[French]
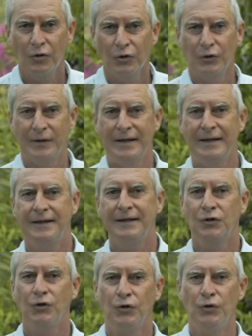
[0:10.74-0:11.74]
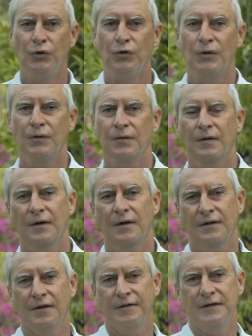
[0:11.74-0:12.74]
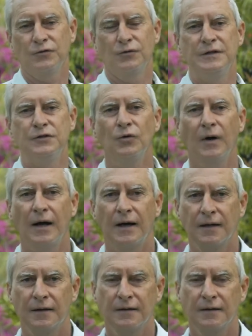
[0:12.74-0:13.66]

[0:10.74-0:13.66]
Bourdonnais, qui est connu à travers son histoire,